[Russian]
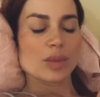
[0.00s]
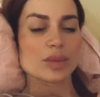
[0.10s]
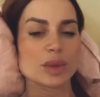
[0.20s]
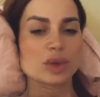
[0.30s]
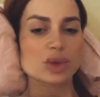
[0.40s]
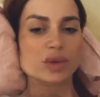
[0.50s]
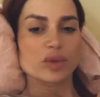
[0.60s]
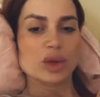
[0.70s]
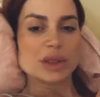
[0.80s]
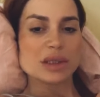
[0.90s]

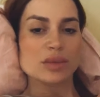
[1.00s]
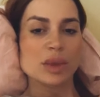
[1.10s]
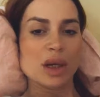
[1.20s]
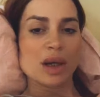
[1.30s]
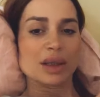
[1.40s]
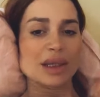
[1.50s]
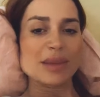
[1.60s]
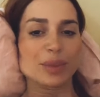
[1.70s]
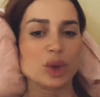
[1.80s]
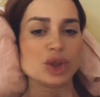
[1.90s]
Минус восемь.
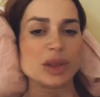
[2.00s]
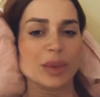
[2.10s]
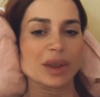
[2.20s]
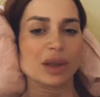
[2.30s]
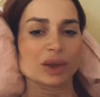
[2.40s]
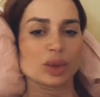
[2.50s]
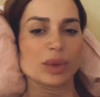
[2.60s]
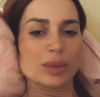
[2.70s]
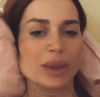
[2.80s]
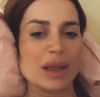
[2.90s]
Я не, тоже не поняла,
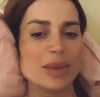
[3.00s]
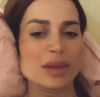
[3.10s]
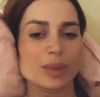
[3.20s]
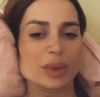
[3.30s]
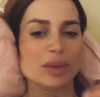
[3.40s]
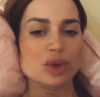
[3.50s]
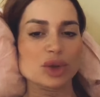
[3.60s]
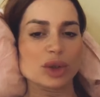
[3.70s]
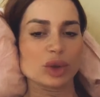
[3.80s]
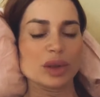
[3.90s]
кто был беременен, потому
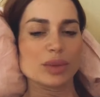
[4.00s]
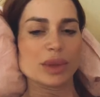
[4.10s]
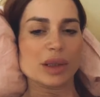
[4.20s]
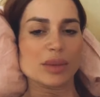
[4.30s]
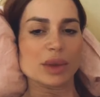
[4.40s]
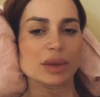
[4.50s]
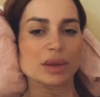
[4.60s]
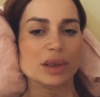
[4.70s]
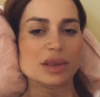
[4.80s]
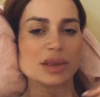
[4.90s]
что никто не
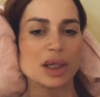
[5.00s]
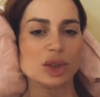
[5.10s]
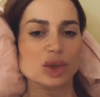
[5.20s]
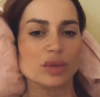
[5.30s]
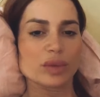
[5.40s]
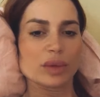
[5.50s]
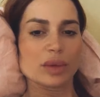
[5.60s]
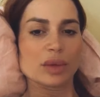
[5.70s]
беременен. Я не знаю, о чем вы.